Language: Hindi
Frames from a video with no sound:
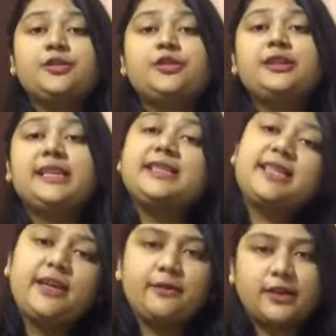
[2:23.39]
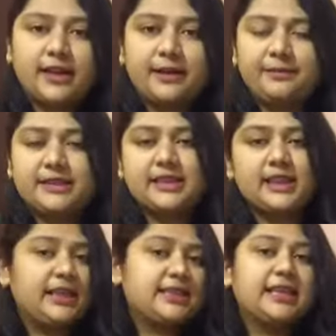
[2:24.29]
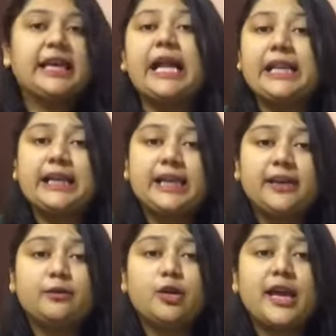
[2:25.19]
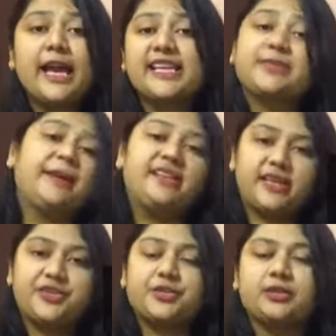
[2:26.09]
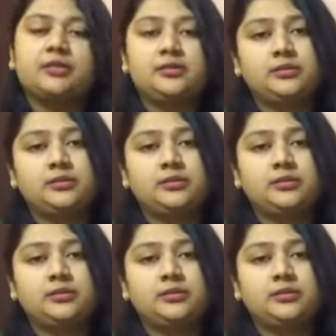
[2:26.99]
जो तीसरी वर्ड है अपनी जिंदगी से निकालने के लिए वो है एक्सपेक्टेशन